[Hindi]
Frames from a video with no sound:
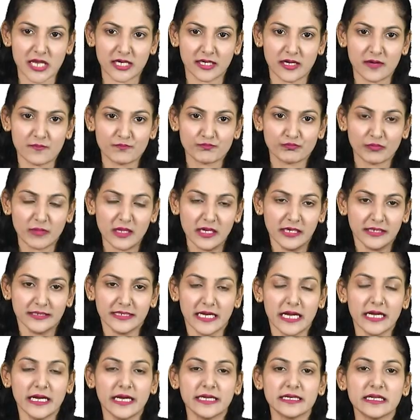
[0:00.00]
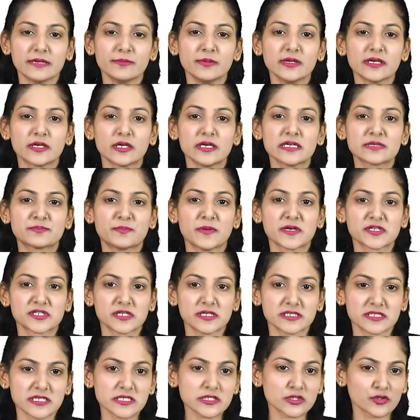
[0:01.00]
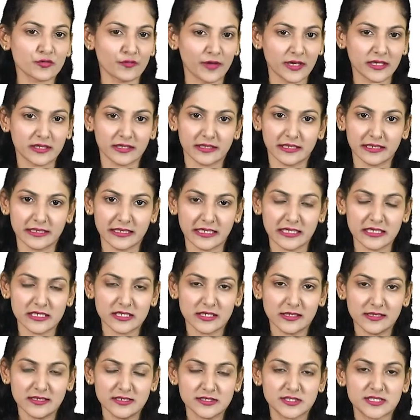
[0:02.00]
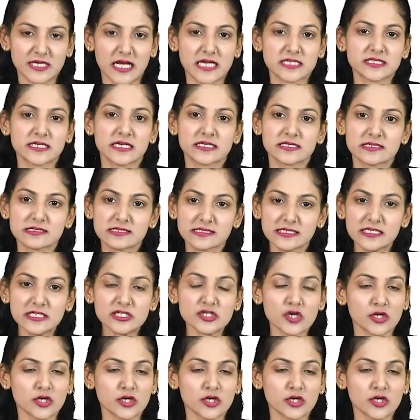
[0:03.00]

जाएगा यह एनएबी के स्पेशल जज सुनवाई करेंगे जांच एजेंसी